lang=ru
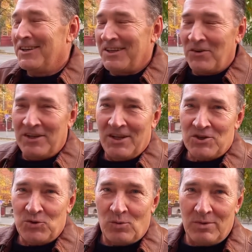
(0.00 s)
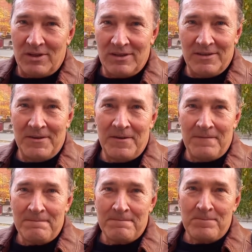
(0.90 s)
этого не должно быть.
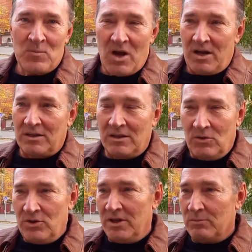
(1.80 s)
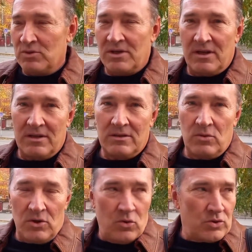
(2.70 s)
Как это людей не пускать?
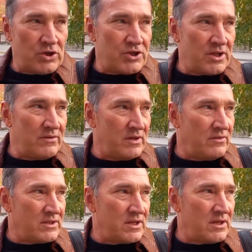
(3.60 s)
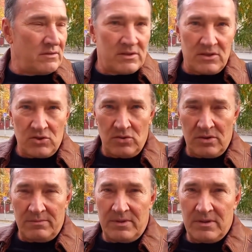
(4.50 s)
Ну, не хочет человек вакцинироваться, и что
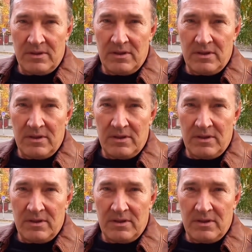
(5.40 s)
теперь?